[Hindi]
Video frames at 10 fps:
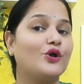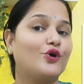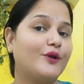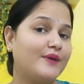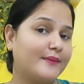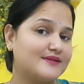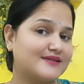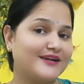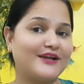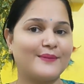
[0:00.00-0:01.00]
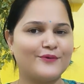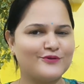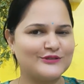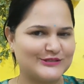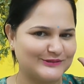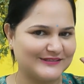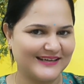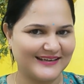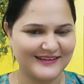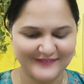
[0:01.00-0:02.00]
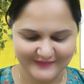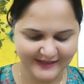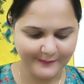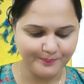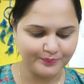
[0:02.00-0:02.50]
कोई भी हमारी स्किन टाइप हो सूट करेगा ओके